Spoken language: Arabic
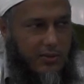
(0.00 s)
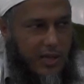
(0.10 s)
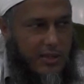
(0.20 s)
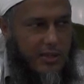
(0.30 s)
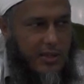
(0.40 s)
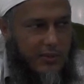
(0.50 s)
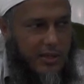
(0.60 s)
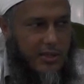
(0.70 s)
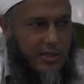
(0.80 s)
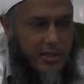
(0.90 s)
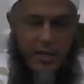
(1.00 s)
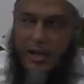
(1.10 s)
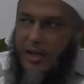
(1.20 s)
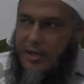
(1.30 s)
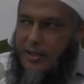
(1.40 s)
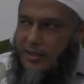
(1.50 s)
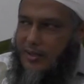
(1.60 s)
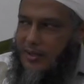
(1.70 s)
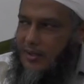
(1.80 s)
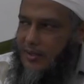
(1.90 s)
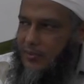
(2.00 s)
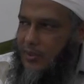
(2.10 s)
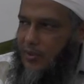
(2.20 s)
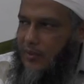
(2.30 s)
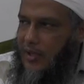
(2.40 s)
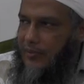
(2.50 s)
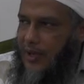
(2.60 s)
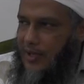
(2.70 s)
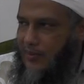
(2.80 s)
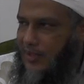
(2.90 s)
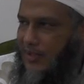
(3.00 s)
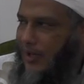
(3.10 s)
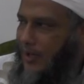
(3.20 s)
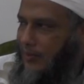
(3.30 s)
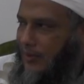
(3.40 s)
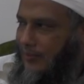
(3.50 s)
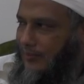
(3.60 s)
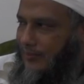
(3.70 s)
وعدد كبير جدا هائل منهم ألفان من الصحابة